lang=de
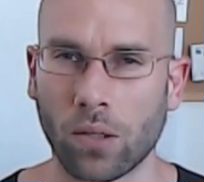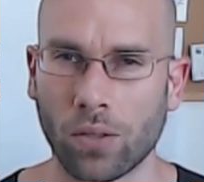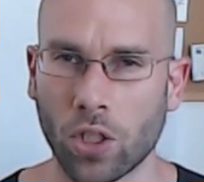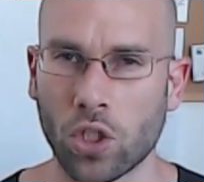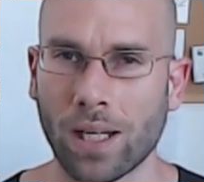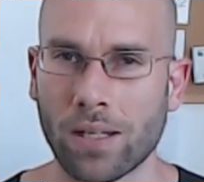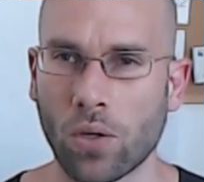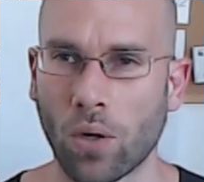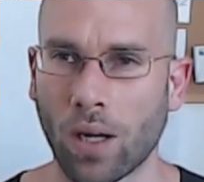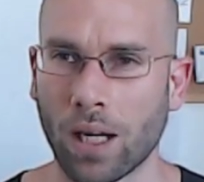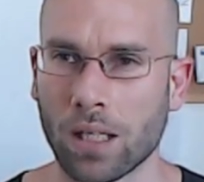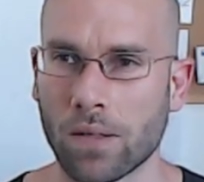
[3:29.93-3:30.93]
und die
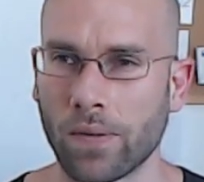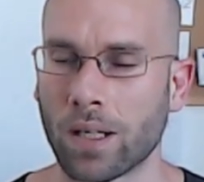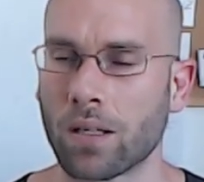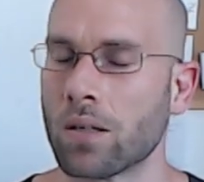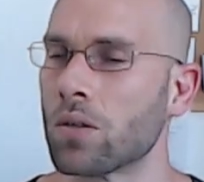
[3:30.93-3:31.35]
Stresstoleranz wird